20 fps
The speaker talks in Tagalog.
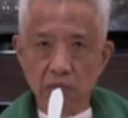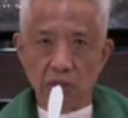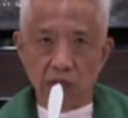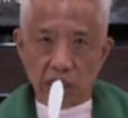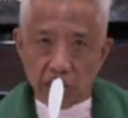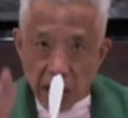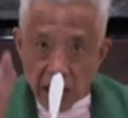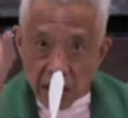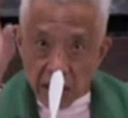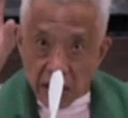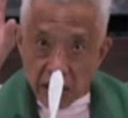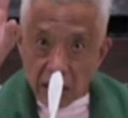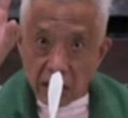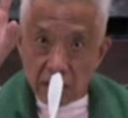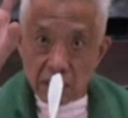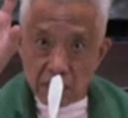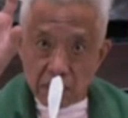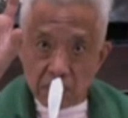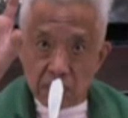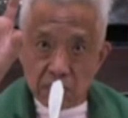na yan ang
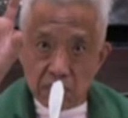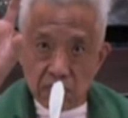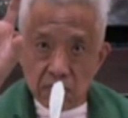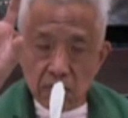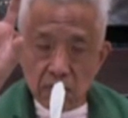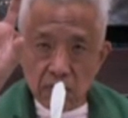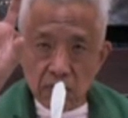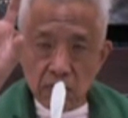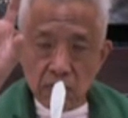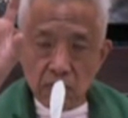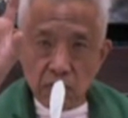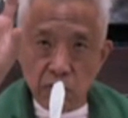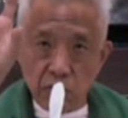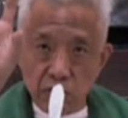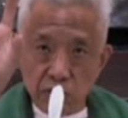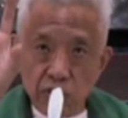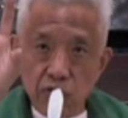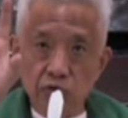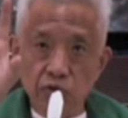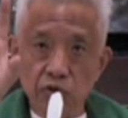
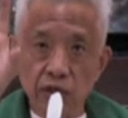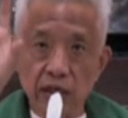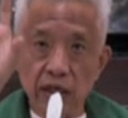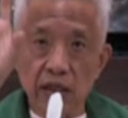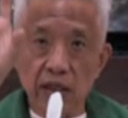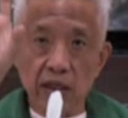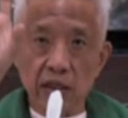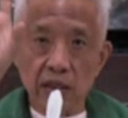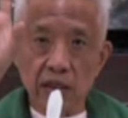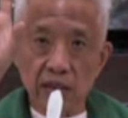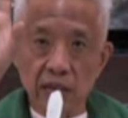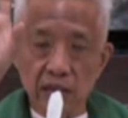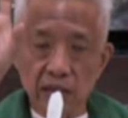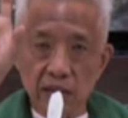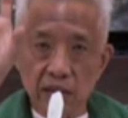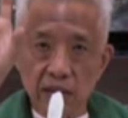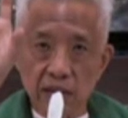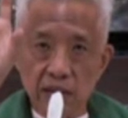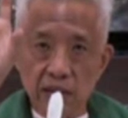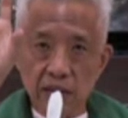gusto ng
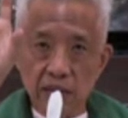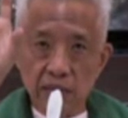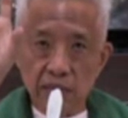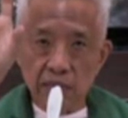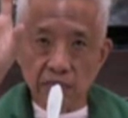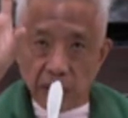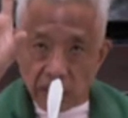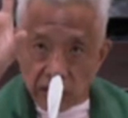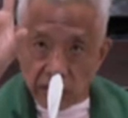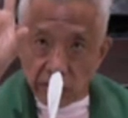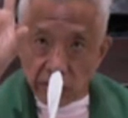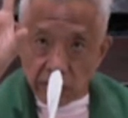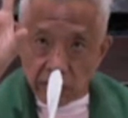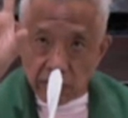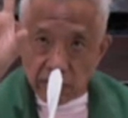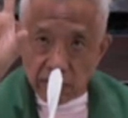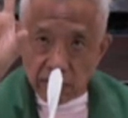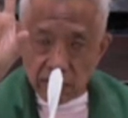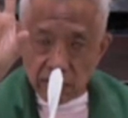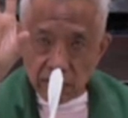Panginoon
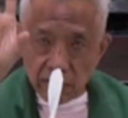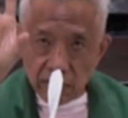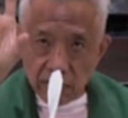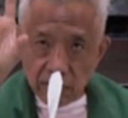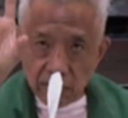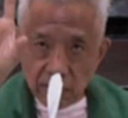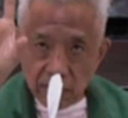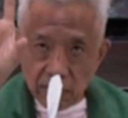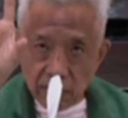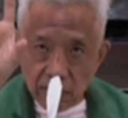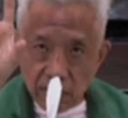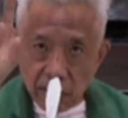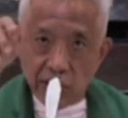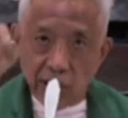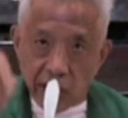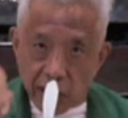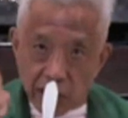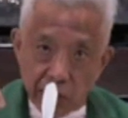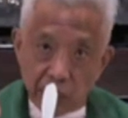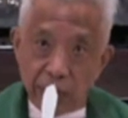
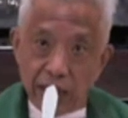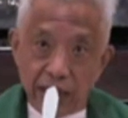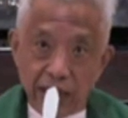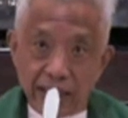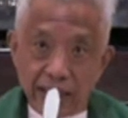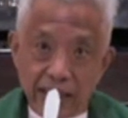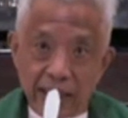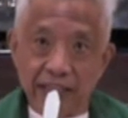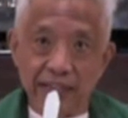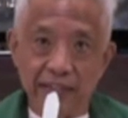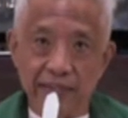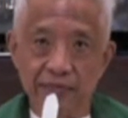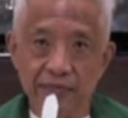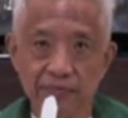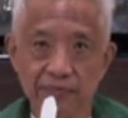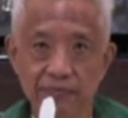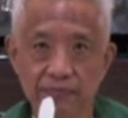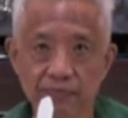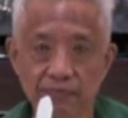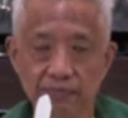na gawin natin.
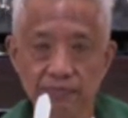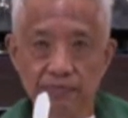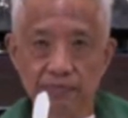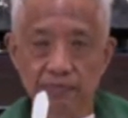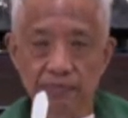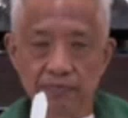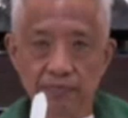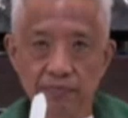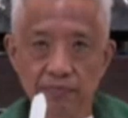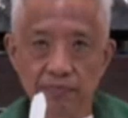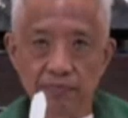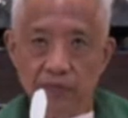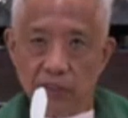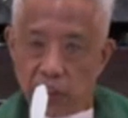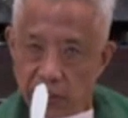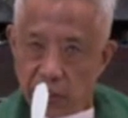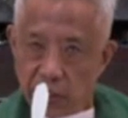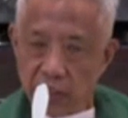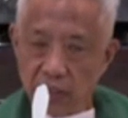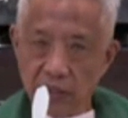
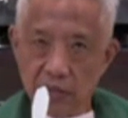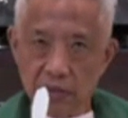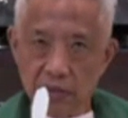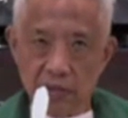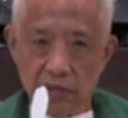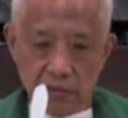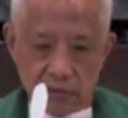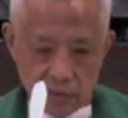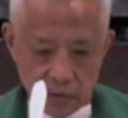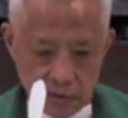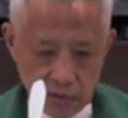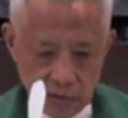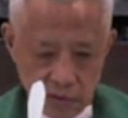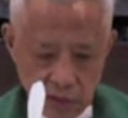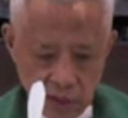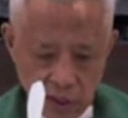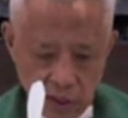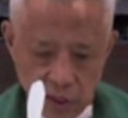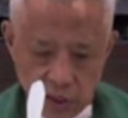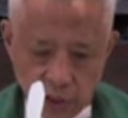Kasi,
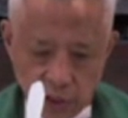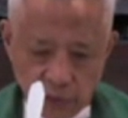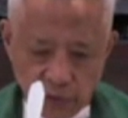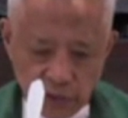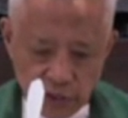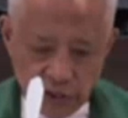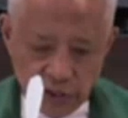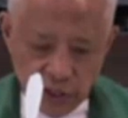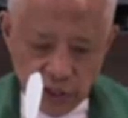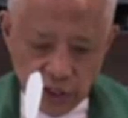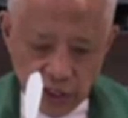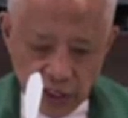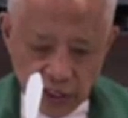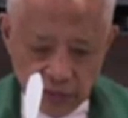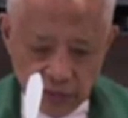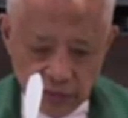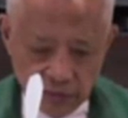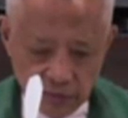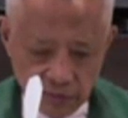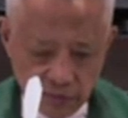sa first reading,
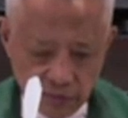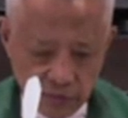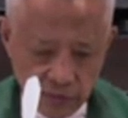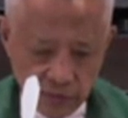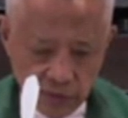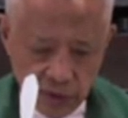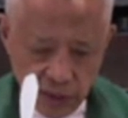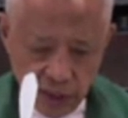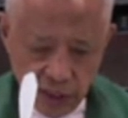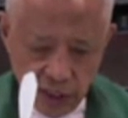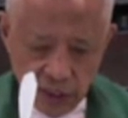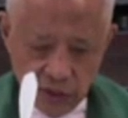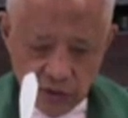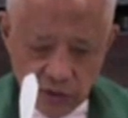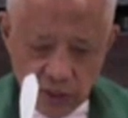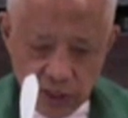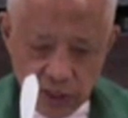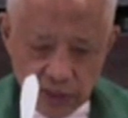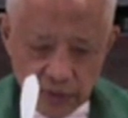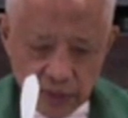
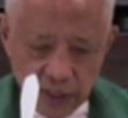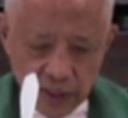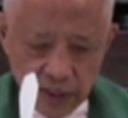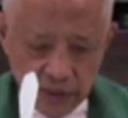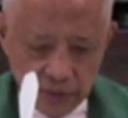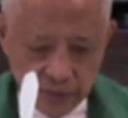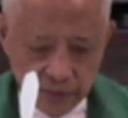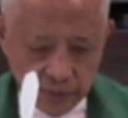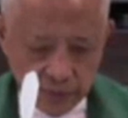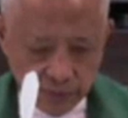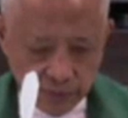anong sinabi?